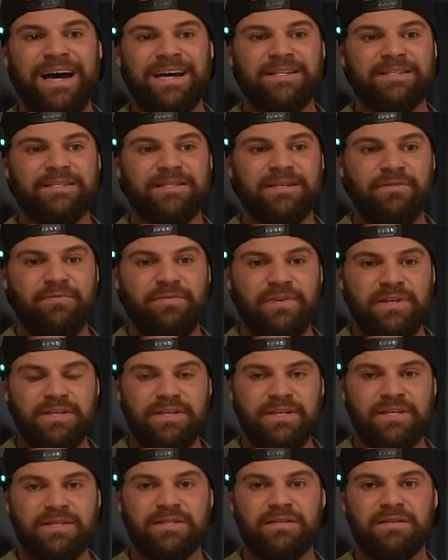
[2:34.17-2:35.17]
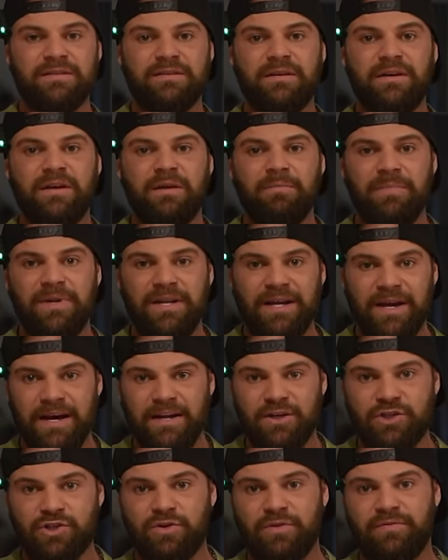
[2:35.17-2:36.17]
eins der wichtigsten
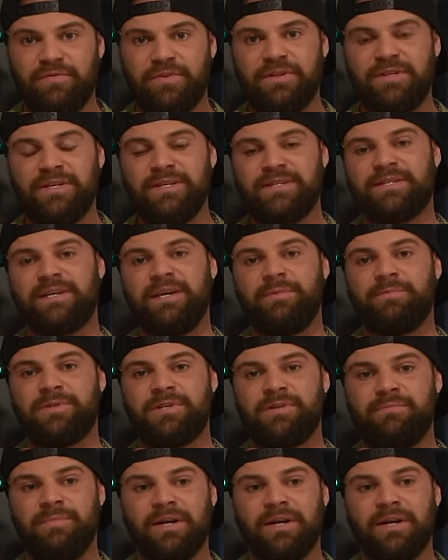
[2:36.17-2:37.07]
Mineralstoffe, die es gibt.